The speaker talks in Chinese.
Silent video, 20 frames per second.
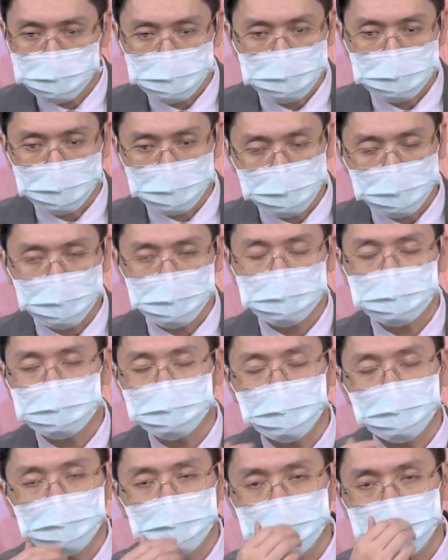市场非常的
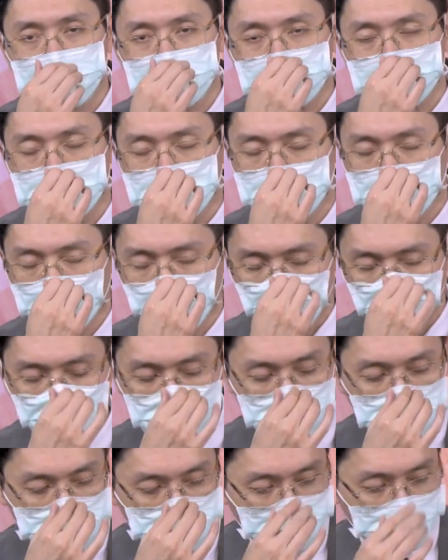大，
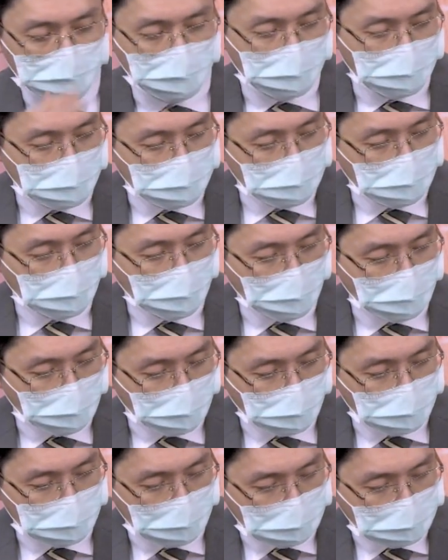哦，所以它在这一块要
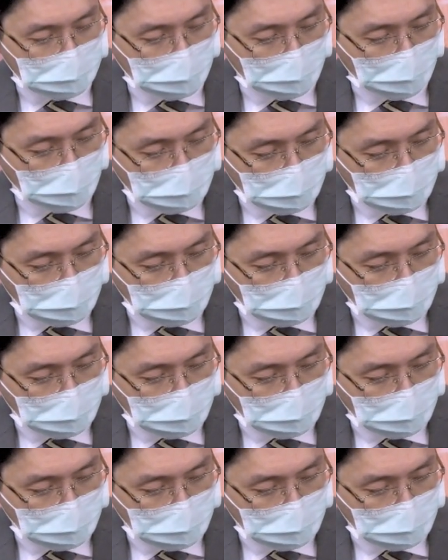扩展三到